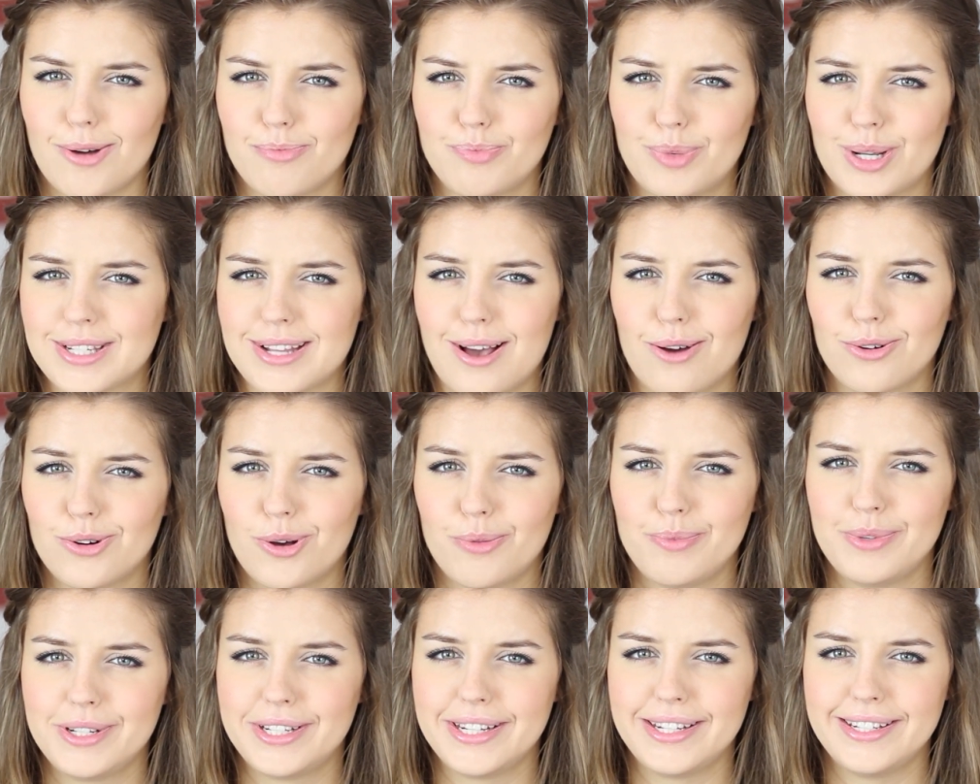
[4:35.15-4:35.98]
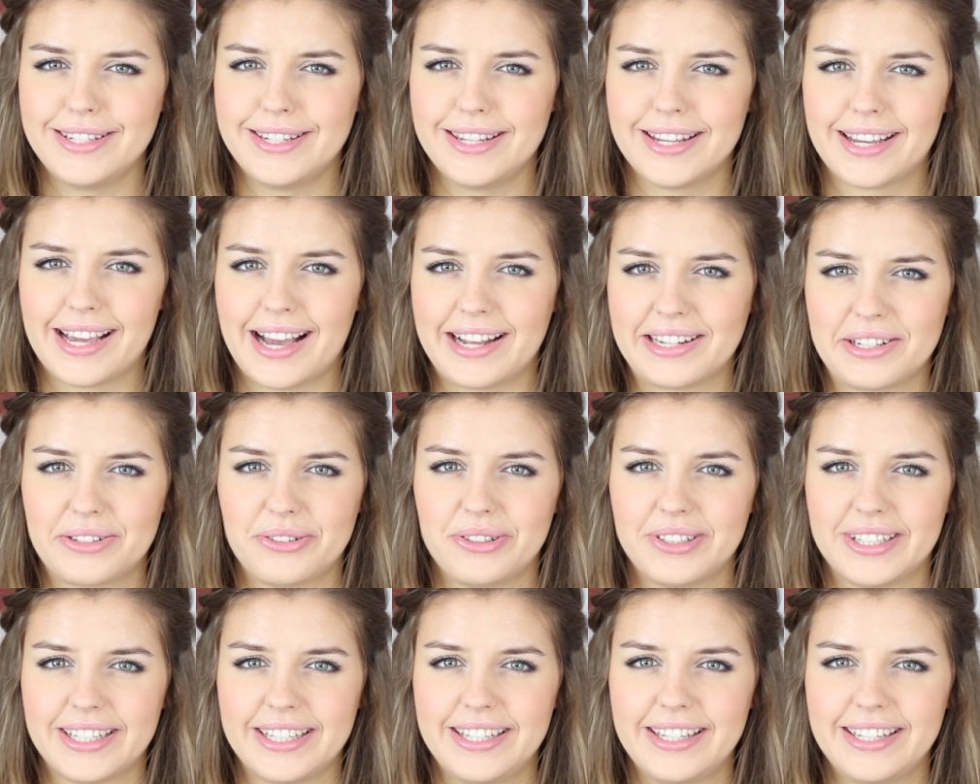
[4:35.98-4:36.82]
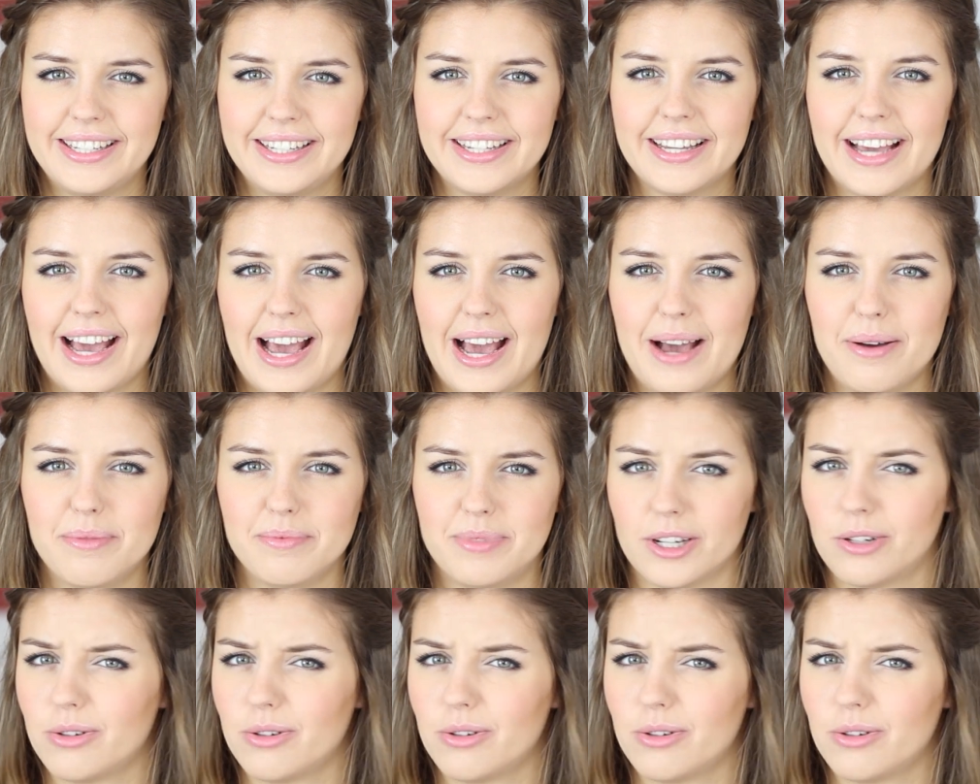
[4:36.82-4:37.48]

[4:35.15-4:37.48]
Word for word: ob das auch noch mit in die Kategorie ähm,